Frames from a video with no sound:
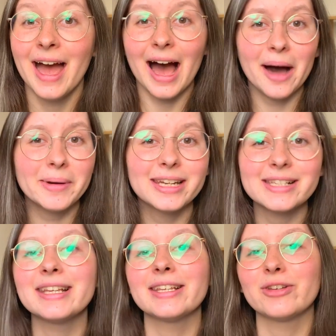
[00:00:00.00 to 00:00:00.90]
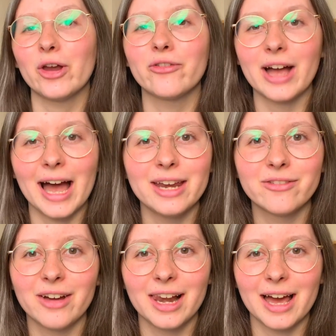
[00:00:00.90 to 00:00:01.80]
Aber das hier soll auf keinen
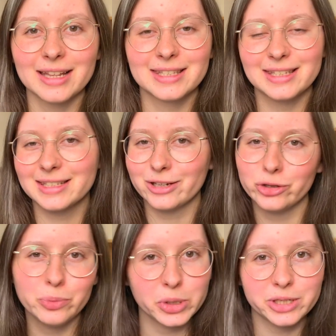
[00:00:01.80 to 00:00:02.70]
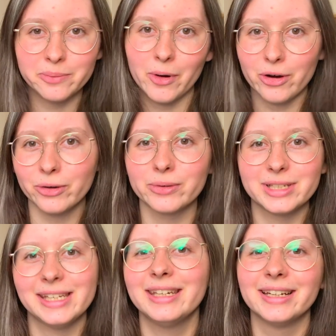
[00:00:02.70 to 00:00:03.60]
Fall eins dieser typischen
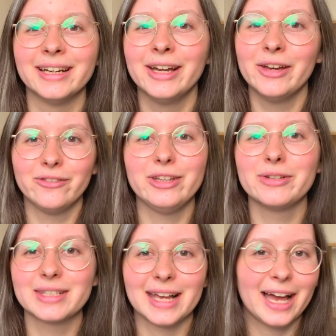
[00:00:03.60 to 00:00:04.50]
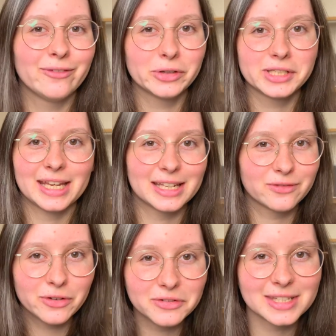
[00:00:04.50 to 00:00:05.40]
Morgenroutine-Videos sein, wo ich dir jetzt
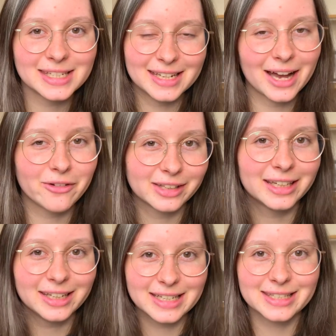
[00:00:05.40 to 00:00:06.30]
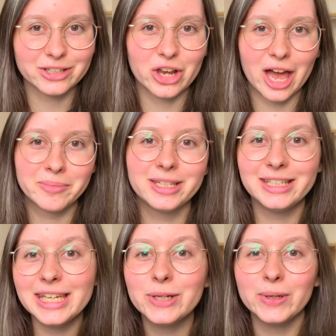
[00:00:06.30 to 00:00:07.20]
15 Dinge auf deine Liste schreibe,
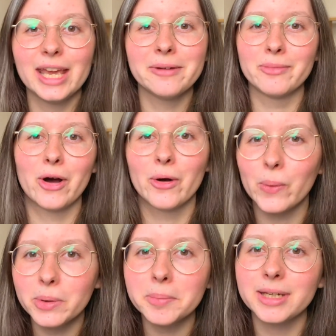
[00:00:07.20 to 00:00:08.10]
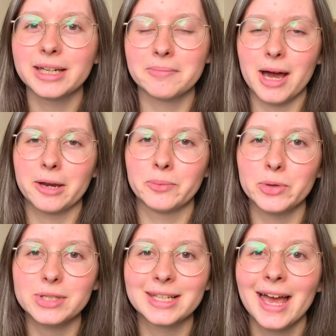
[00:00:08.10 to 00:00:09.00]
die du jeden Morgen unbedingt machen
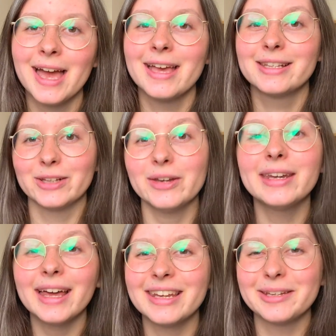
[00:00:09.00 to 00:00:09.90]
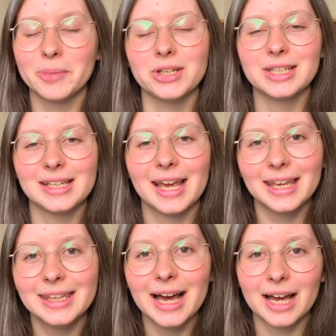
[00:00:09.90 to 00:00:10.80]
musst, sondern ich möchte dir
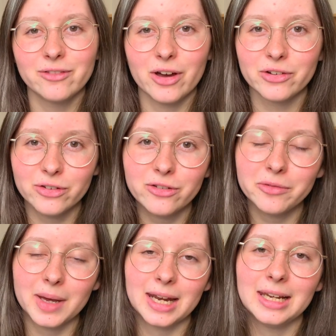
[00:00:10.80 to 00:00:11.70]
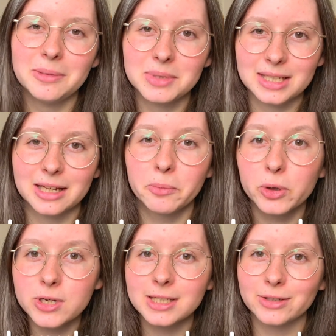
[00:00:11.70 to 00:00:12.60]
hier einfach fünf meiner liebsten
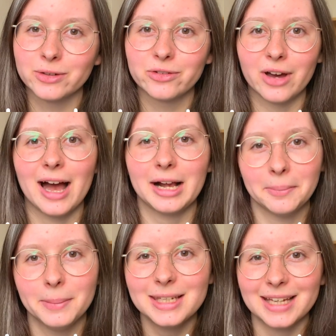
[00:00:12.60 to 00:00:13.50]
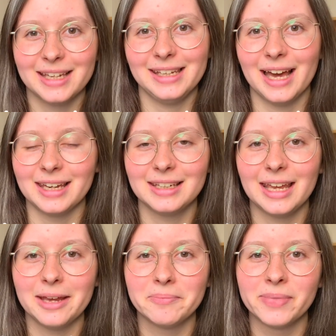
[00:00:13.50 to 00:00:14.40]
Impulse und Fragen mit an die Hand
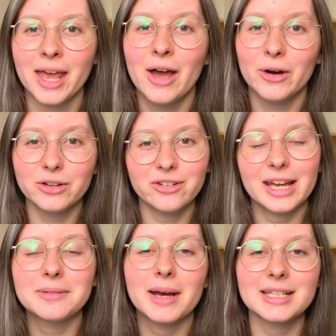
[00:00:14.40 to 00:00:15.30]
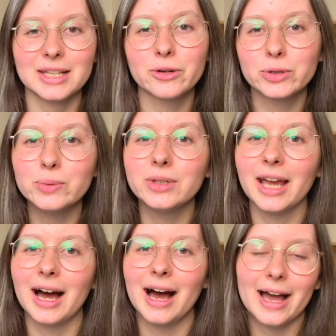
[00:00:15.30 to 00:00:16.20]
geben und vielleicht magst auch du
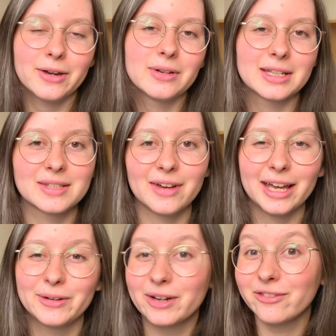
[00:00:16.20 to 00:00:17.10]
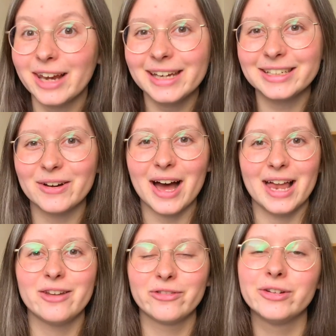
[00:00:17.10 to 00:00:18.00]
ja ein oder zwei oder vielleicht auch
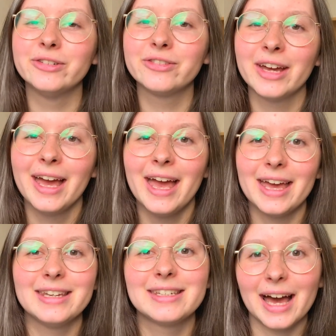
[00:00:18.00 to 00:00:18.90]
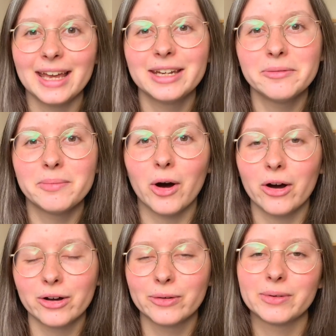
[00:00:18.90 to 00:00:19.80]
alle fünf in deinen
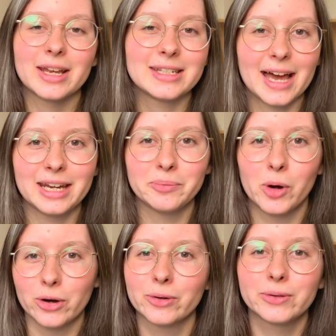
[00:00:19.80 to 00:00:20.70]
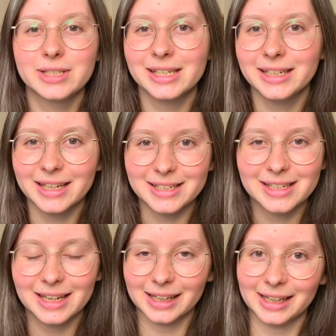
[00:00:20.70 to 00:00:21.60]
Morgen oder deine Morgenroutine
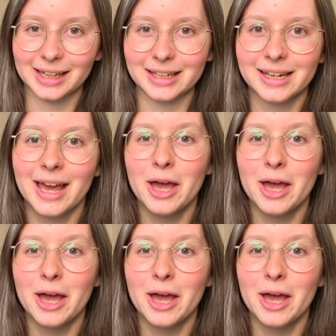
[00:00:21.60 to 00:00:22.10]
integrieren.